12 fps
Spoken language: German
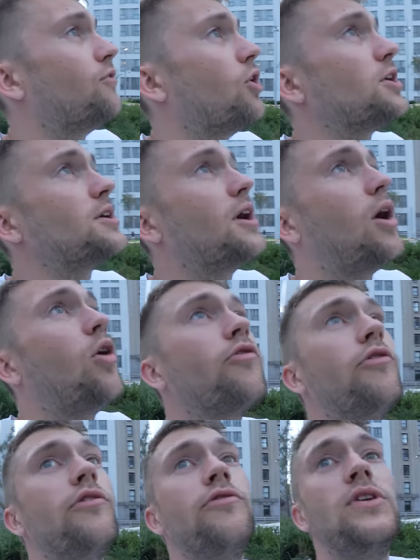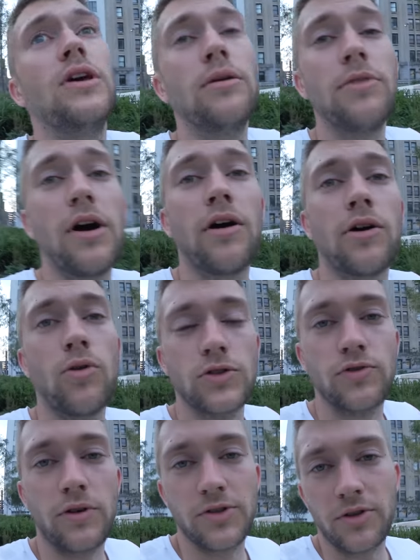Wolken auf, wie immer
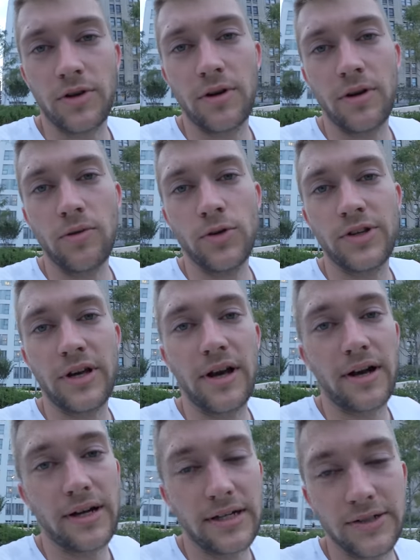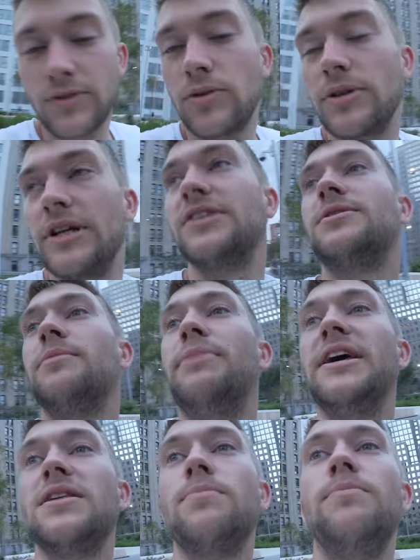kurz vor Sonnenuntergang. Also das
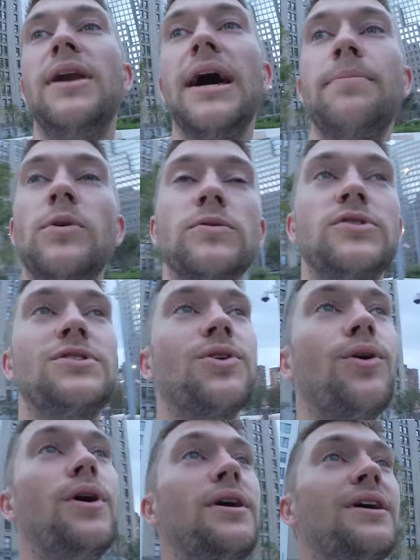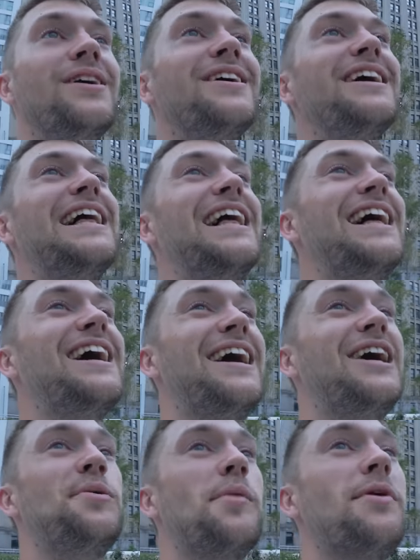Pech bleibt uns treu.
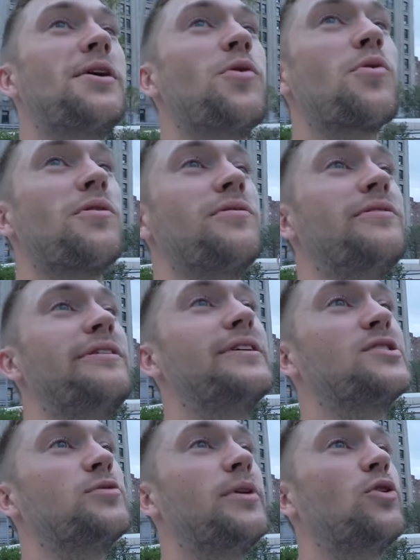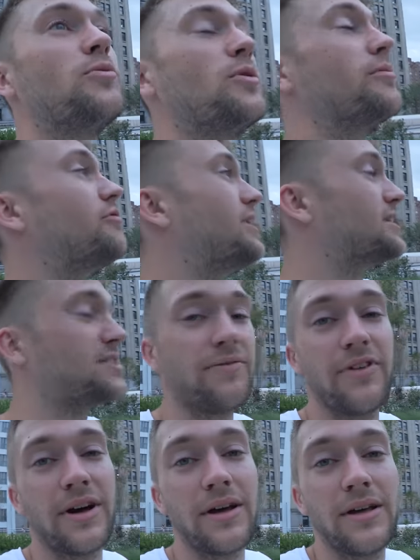Aber mal gucken, was so bei rumkommt. Vielleicht
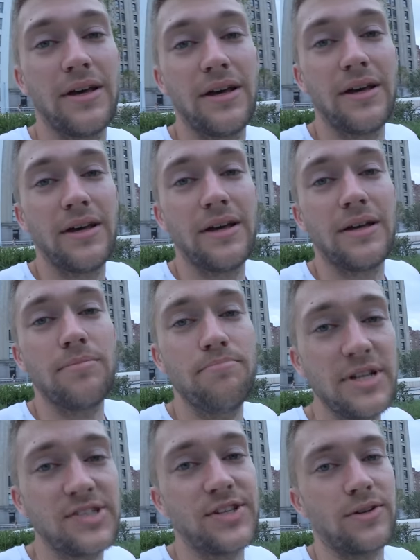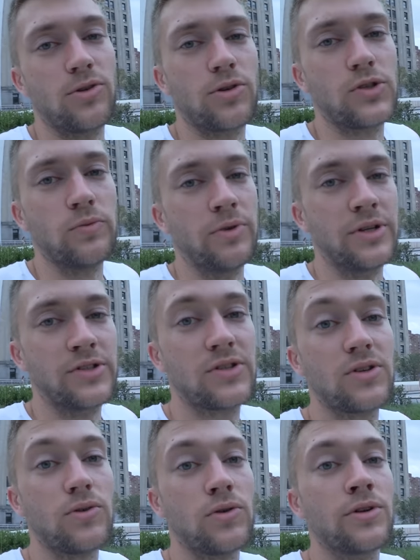haben wir ein bisschen Glück
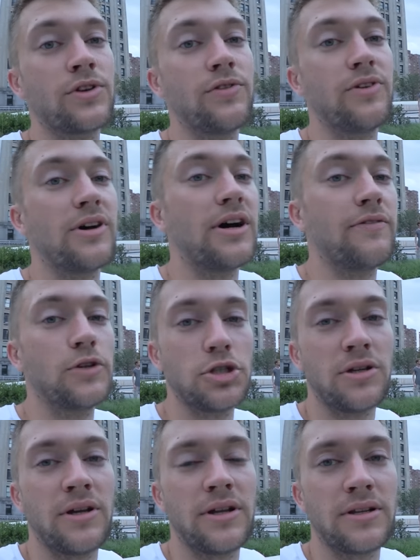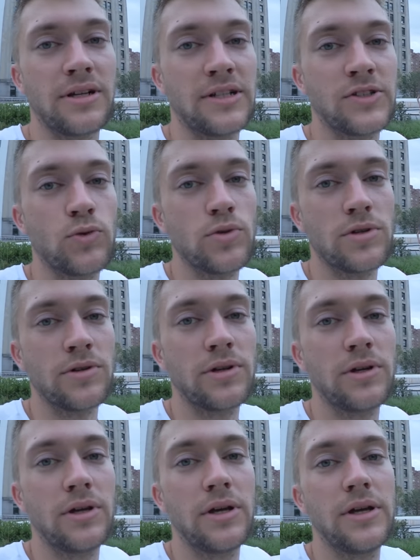zumindest. Und wir erwischen einen ganz guten
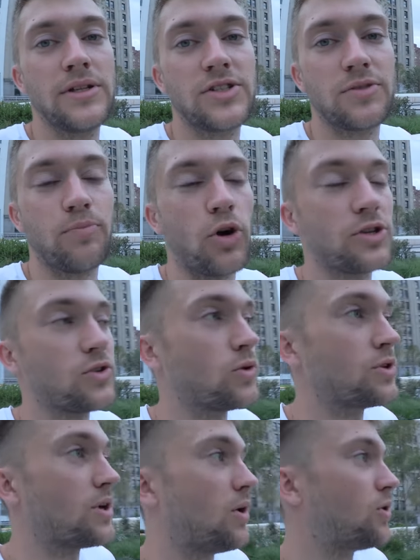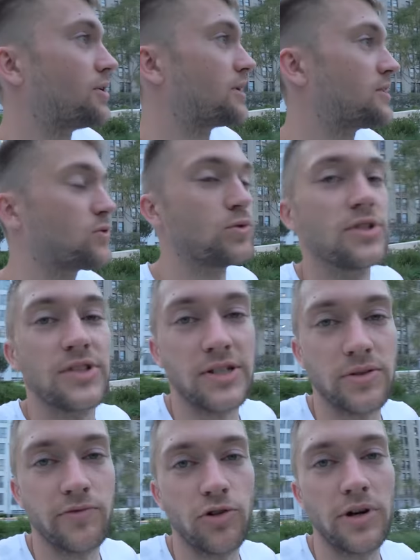Spot und auch eine ganz gute
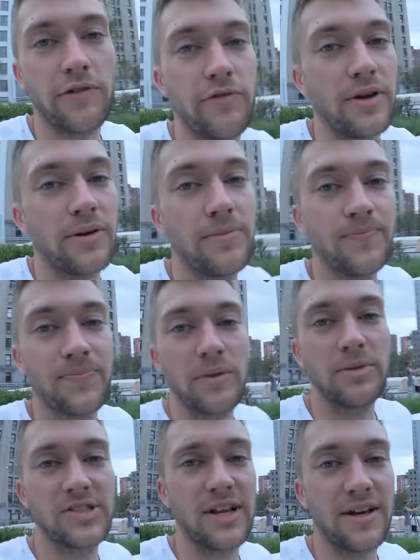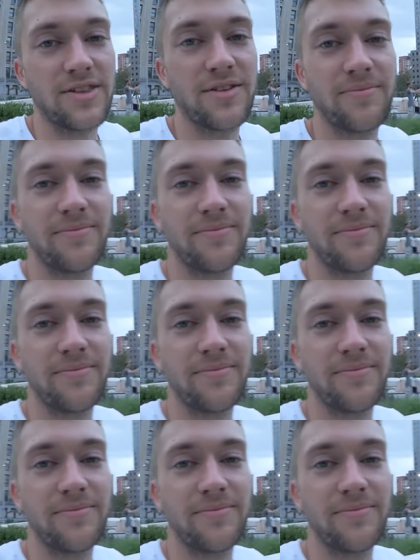Zeit zum Fotografieren. Bis gleich.